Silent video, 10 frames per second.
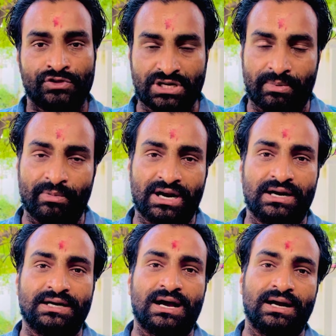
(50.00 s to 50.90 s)
जब हमारा
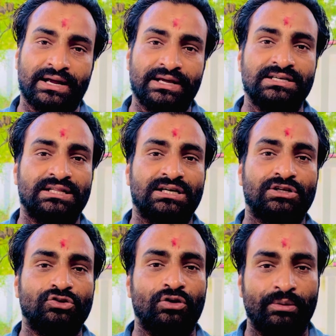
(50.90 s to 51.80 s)
डाटा आगे नहीं जाता
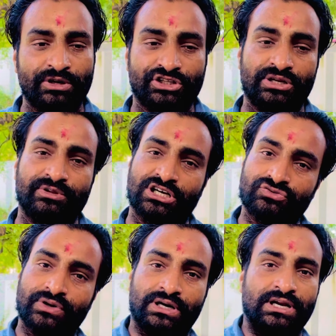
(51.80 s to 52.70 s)
था तो हम कितनी भी
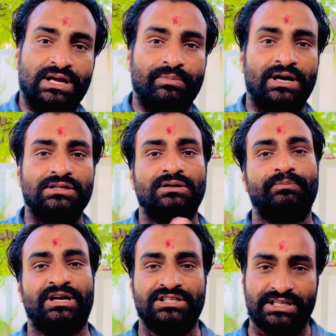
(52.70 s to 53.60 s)
दसवीं करने के बाद
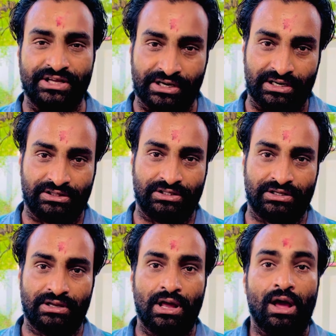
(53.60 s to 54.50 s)
भर्तियाँ देख लेते
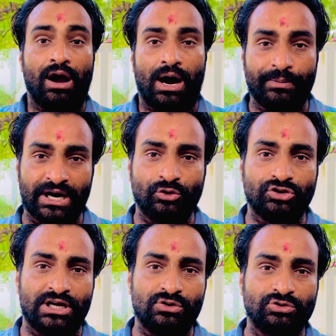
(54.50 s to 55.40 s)
थे अब क्या
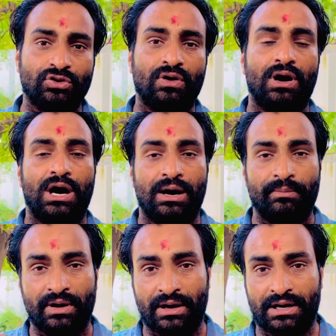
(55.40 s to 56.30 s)
होता है दोस्तों
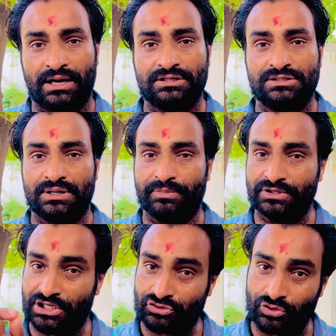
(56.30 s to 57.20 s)
हम अगर जब
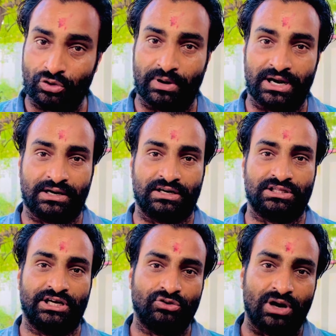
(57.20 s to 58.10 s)
दसवीं दोबारा
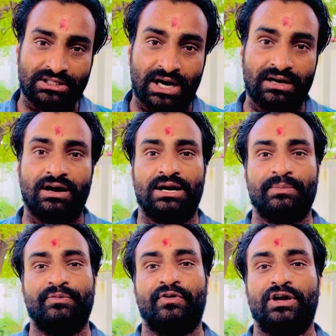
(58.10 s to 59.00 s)
करते हैं तो आधार कार्ड
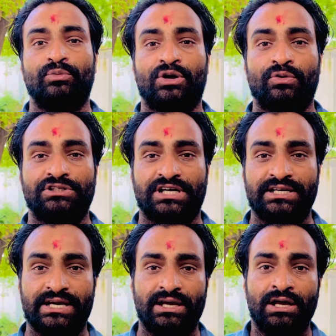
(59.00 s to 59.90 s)
में भी वायु उम्र होनी
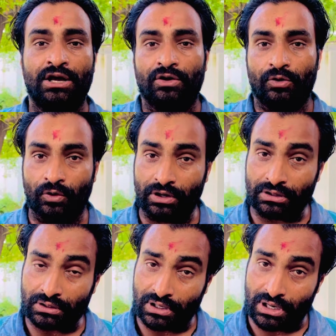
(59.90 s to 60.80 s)
चाहिए और
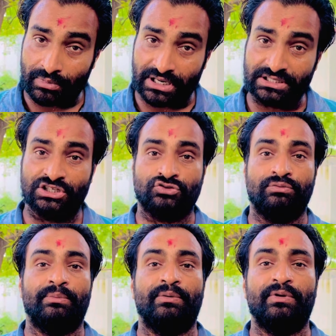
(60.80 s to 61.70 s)
हमारी
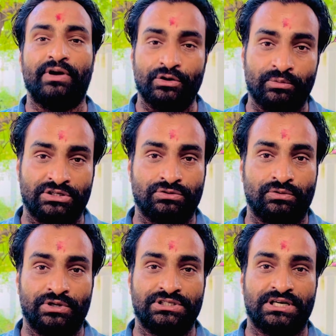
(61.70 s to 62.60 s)
दसवीं में भी वायु उम्र
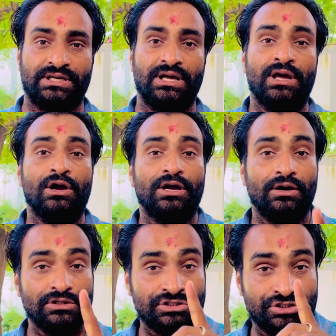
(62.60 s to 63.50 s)
होनी चाहिए
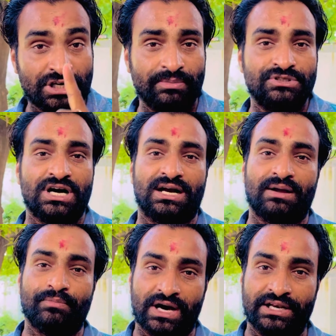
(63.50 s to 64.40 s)
जब जाके
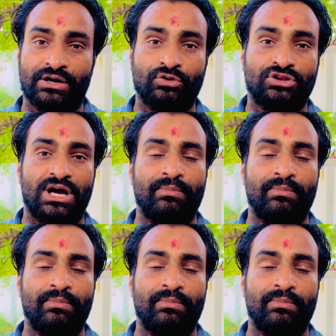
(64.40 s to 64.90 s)
मान्य होता है